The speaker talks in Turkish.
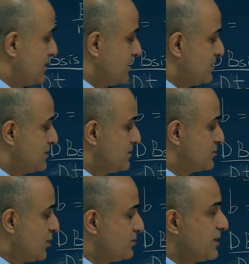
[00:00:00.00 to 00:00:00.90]
e,
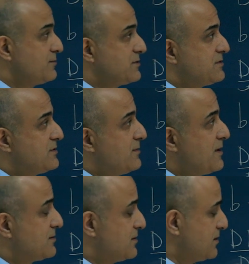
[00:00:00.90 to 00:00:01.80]
toplam
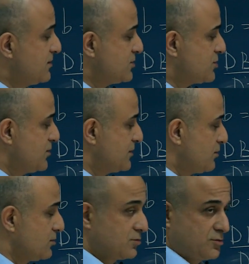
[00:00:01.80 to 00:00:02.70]
sisteme etkileden dış
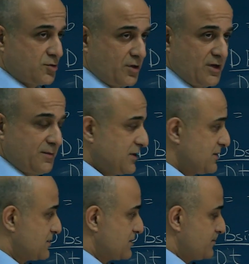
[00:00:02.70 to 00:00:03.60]
kuvvet olduğunu
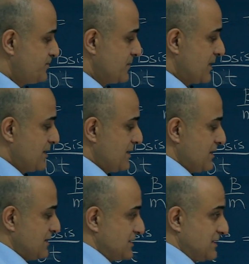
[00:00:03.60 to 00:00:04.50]
söyleyebiliriz.
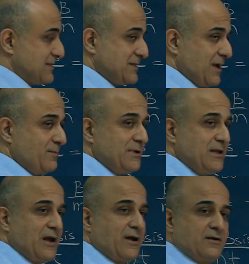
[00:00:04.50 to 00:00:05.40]
Sistem
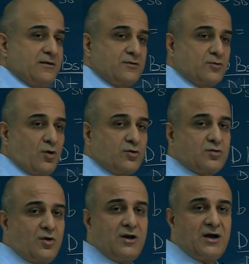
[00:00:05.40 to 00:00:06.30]
ile
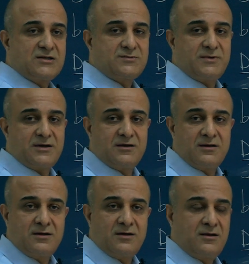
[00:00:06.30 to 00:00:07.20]
kontrol hacmi
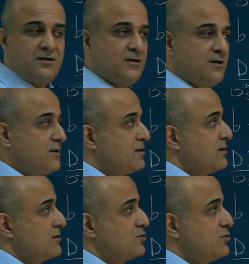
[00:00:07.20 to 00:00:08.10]

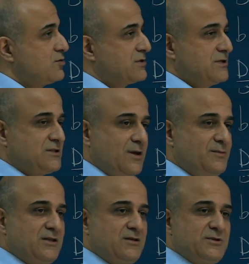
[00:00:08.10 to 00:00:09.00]
çünkü
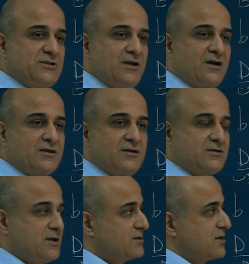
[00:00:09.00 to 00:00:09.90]
sistem dediğimiz şey
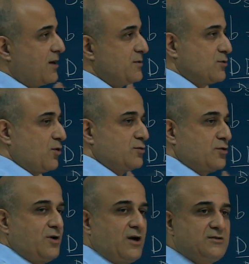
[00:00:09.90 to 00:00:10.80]
arkadaşlar sabit
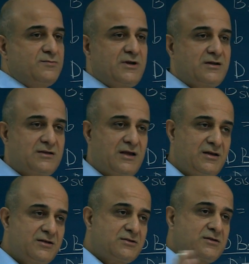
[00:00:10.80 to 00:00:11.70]
kontrol hacmine
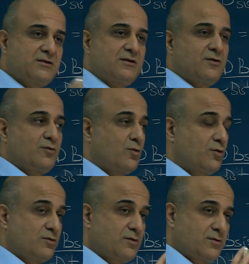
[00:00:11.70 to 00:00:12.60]
gelir.
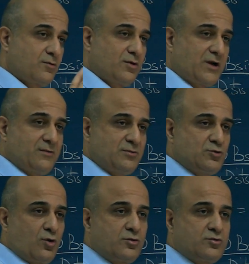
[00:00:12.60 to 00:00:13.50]
O orayı
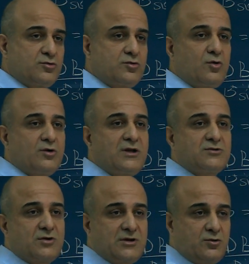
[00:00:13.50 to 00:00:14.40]
bir doldurur.
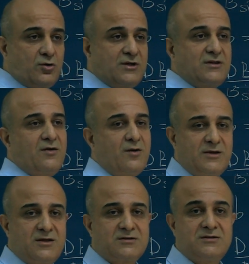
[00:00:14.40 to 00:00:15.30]
Oradan sonra da yoluna
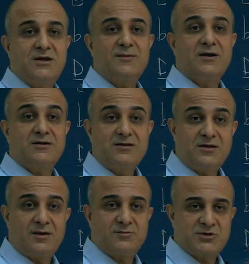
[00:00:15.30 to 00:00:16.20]
devam eder. Sistem
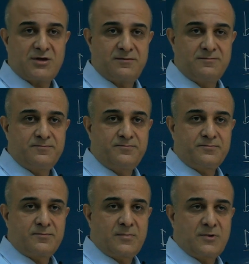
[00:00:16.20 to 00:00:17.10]
hareket eden bir şey.
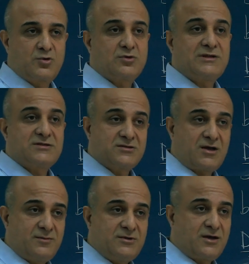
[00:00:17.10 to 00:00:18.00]
Kütlesi
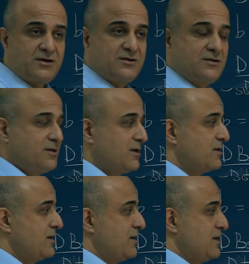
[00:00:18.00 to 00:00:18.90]
sabit hareket
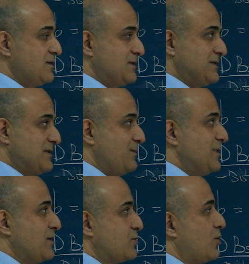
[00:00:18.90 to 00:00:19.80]
eden.
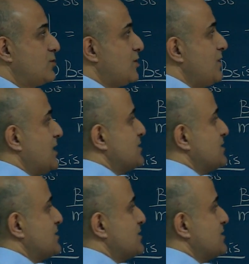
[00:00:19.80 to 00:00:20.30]
Sistem ile kontrol